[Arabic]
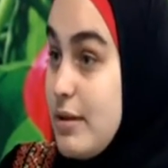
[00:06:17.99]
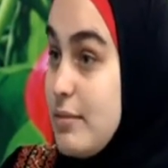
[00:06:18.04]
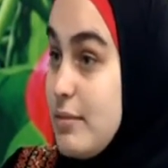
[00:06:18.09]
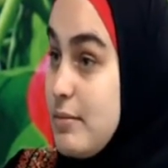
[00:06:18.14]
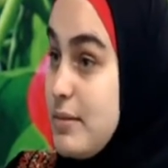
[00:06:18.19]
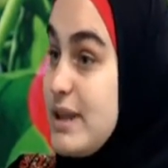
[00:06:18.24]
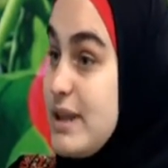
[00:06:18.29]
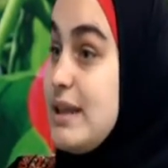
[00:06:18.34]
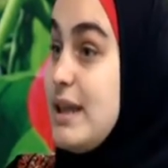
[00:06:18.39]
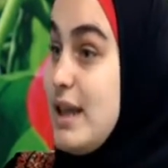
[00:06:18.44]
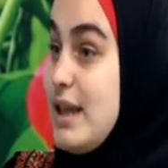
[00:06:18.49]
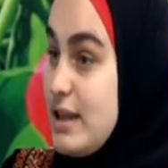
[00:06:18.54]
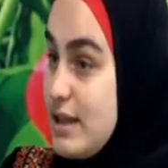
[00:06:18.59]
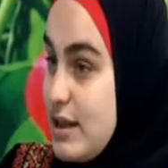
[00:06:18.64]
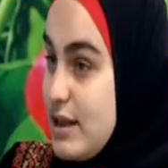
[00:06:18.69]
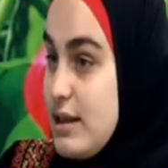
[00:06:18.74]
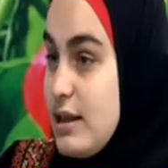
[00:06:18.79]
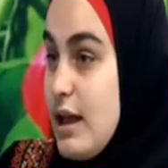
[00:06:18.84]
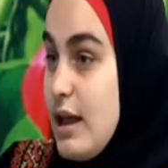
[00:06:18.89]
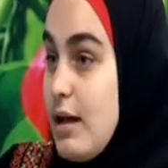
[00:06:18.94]
200
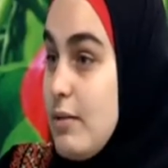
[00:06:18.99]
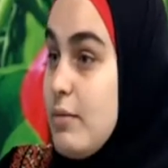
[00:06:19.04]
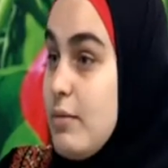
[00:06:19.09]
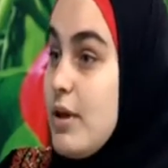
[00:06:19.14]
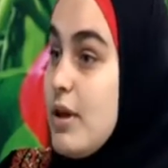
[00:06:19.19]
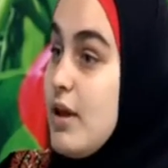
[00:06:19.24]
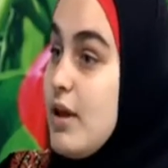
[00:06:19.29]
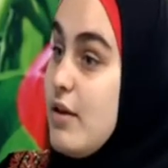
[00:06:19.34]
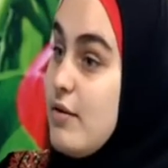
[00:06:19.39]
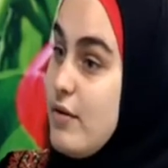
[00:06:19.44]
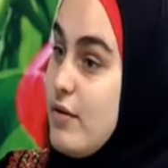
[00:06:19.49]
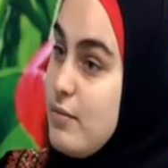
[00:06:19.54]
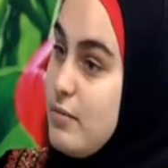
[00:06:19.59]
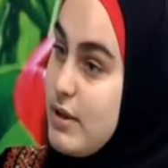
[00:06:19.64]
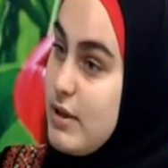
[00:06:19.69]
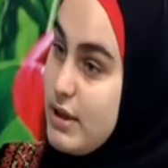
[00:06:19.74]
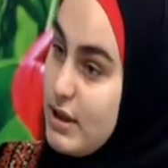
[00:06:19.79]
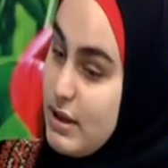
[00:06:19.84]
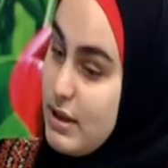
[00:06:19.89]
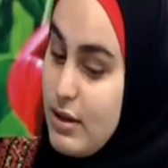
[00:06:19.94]
كتاب
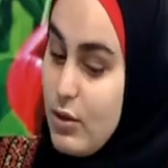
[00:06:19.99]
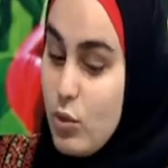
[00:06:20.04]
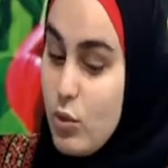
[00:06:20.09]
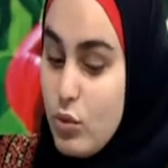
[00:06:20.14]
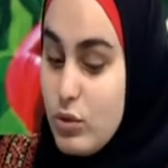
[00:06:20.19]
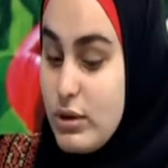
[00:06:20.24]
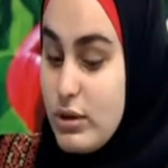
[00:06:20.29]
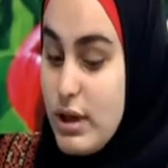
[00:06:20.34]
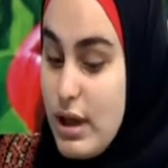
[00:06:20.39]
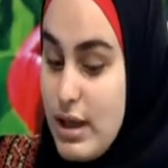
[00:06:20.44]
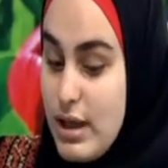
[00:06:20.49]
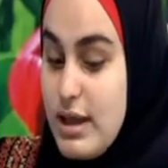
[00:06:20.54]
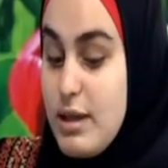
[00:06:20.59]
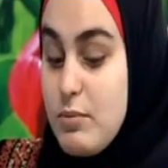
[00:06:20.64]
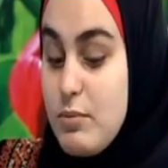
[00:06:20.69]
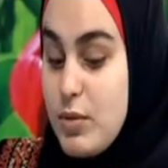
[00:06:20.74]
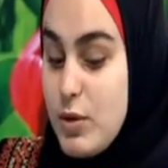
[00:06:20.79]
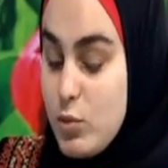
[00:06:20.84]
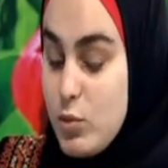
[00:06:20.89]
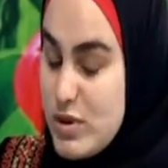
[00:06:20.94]
فهو
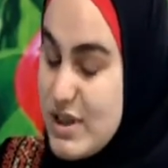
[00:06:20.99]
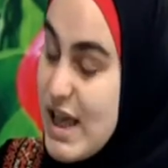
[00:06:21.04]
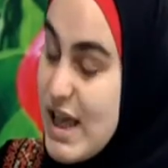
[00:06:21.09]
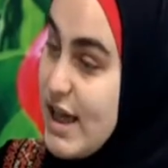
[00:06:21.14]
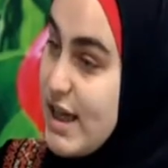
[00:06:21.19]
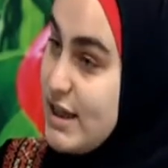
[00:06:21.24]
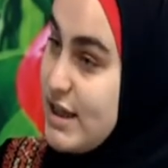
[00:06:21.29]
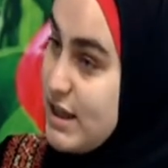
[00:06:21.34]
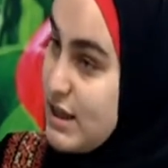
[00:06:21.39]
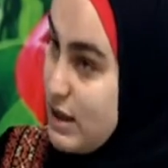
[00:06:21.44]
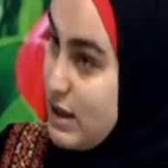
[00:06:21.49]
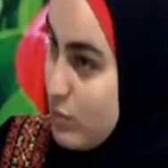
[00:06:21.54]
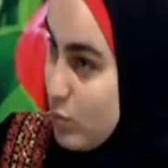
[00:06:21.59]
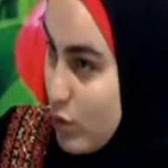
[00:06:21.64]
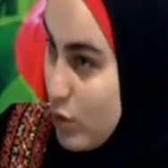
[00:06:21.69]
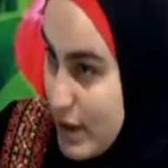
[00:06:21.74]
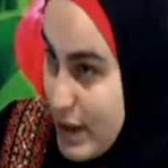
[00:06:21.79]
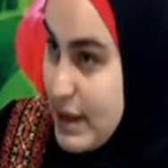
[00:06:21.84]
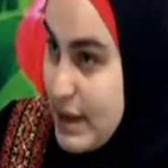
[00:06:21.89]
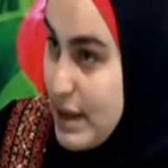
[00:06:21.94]
الطالب بمساعدة
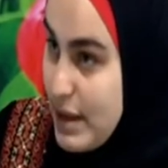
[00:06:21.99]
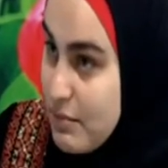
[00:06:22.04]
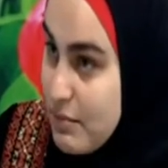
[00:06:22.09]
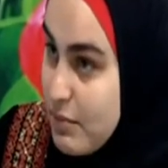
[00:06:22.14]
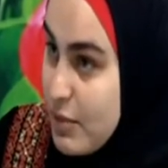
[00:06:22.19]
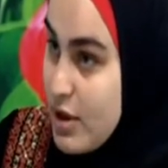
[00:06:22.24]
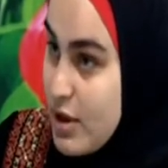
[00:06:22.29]
المعلم